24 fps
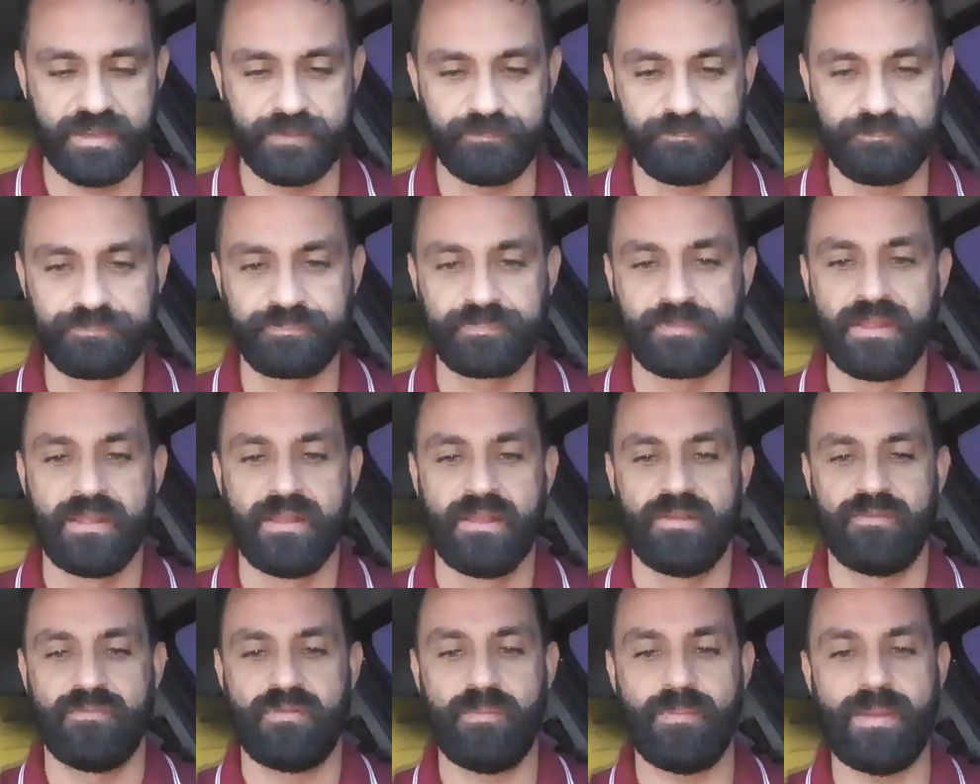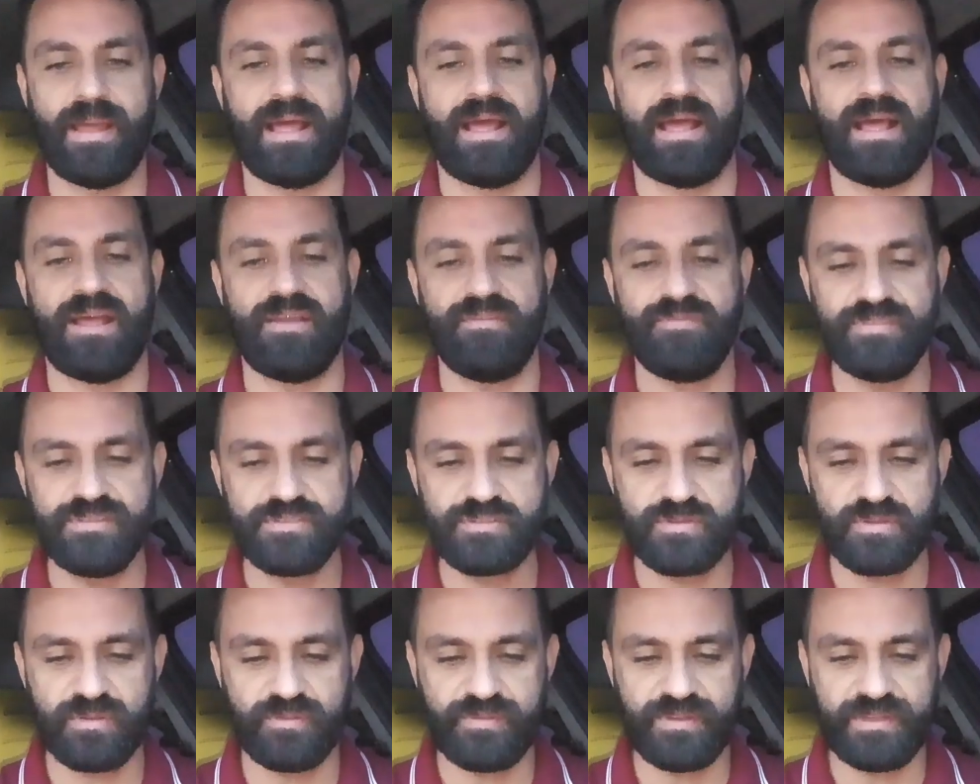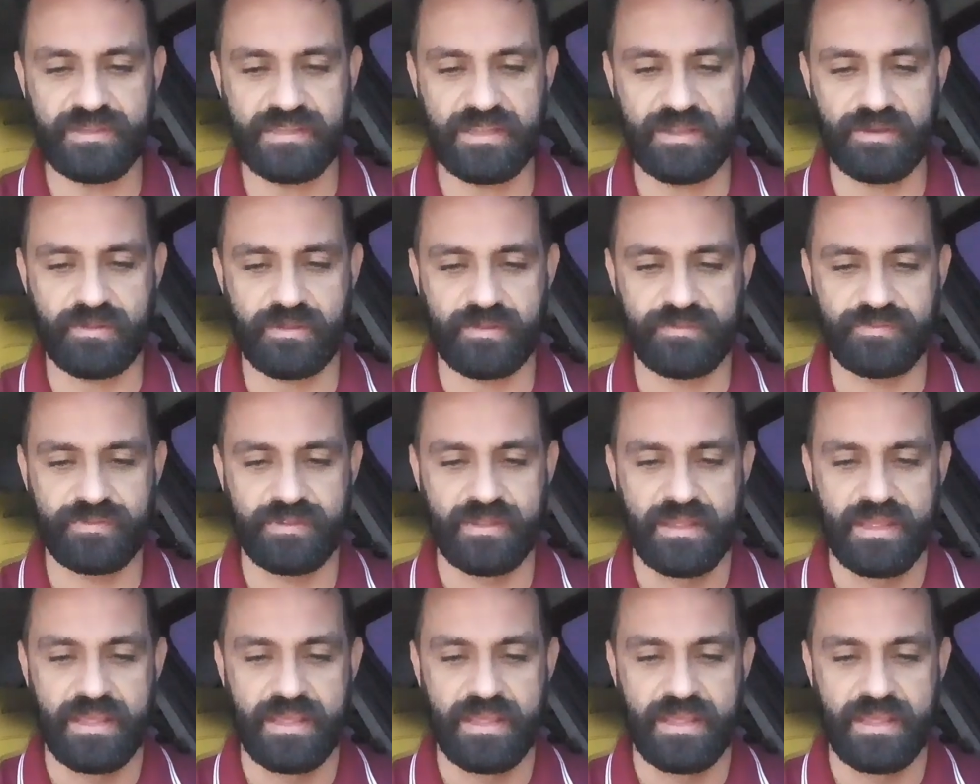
quê. Vamos lá, aviso 99.